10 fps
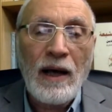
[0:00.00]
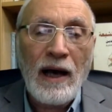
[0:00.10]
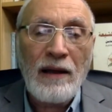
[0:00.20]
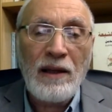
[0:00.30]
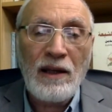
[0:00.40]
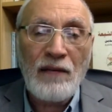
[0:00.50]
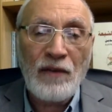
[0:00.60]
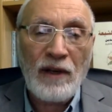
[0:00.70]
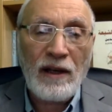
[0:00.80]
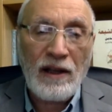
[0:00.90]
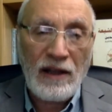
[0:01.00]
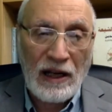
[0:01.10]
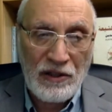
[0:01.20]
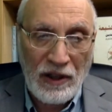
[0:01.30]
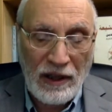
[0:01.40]
هذه هي الفرقة الاثنى
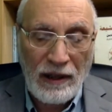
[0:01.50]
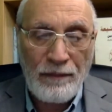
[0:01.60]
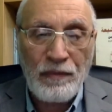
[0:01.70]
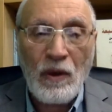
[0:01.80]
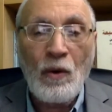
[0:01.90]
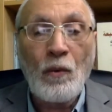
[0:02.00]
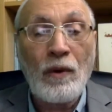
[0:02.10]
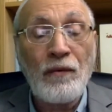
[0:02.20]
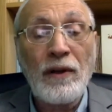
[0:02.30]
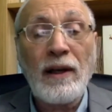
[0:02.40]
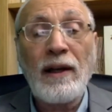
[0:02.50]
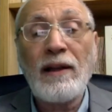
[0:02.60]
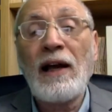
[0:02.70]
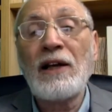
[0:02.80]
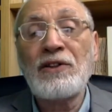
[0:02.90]
عشرية والفرقة
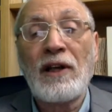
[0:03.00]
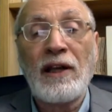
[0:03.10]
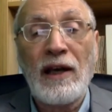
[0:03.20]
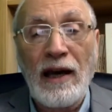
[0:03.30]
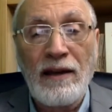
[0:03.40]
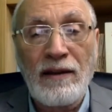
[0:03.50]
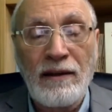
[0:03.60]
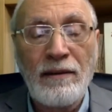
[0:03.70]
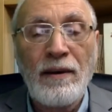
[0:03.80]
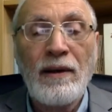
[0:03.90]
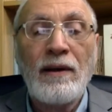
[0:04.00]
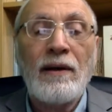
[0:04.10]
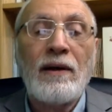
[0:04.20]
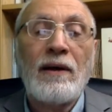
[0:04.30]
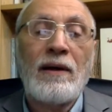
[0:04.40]
الاثنى عشرية أيضا
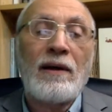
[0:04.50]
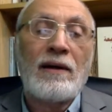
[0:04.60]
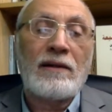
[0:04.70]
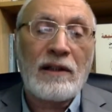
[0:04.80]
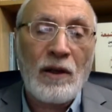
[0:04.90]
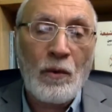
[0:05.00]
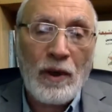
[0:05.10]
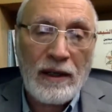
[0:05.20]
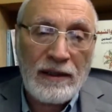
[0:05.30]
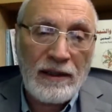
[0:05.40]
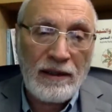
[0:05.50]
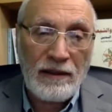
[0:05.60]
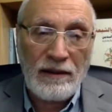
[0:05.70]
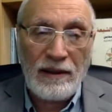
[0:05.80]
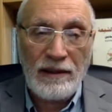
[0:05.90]
آه، تطورت
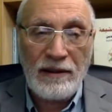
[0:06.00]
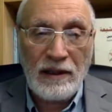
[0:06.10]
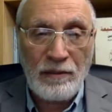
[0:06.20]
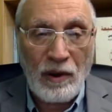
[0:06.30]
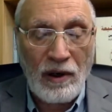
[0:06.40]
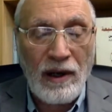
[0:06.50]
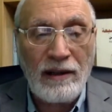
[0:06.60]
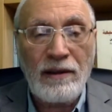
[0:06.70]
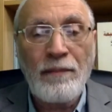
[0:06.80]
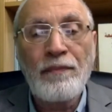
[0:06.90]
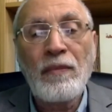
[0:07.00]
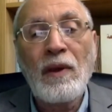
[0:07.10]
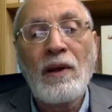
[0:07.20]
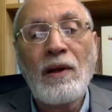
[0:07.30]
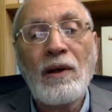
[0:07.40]
آه، عدة مرات
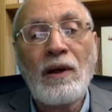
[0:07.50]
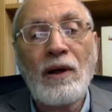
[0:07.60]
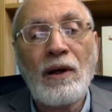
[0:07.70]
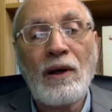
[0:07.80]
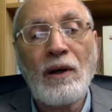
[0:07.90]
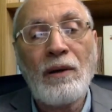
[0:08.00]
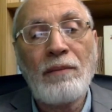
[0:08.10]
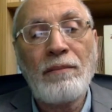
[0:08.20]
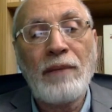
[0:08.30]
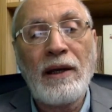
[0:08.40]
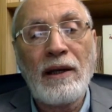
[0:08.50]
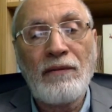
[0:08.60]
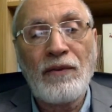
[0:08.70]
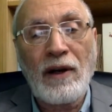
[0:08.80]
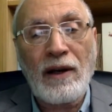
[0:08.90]
آه،
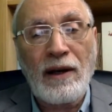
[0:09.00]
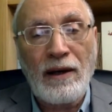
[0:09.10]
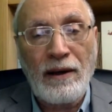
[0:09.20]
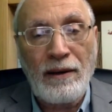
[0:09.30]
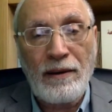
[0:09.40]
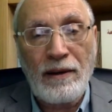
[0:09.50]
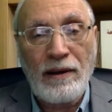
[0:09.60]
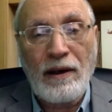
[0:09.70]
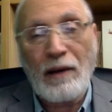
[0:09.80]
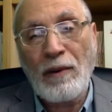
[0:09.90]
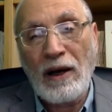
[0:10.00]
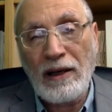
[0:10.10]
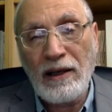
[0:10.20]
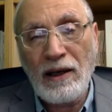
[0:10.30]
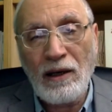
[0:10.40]
بين فرقة
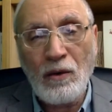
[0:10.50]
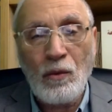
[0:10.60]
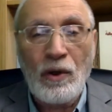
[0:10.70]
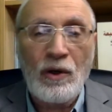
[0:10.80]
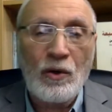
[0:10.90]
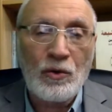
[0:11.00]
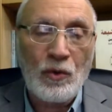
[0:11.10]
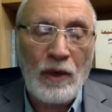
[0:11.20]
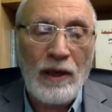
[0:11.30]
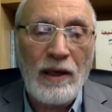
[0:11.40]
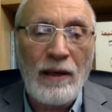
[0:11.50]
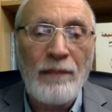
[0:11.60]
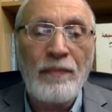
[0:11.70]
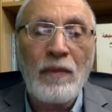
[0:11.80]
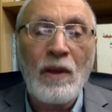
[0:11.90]
أخبارية
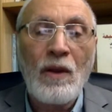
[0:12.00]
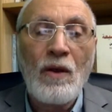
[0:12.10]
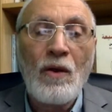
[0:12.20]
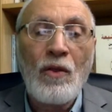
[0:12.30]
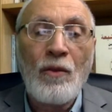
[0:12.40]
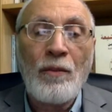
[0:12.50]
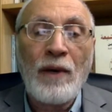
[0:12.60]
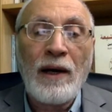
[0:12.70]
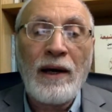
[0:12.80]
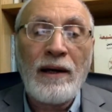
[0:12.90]
وأصولية ثم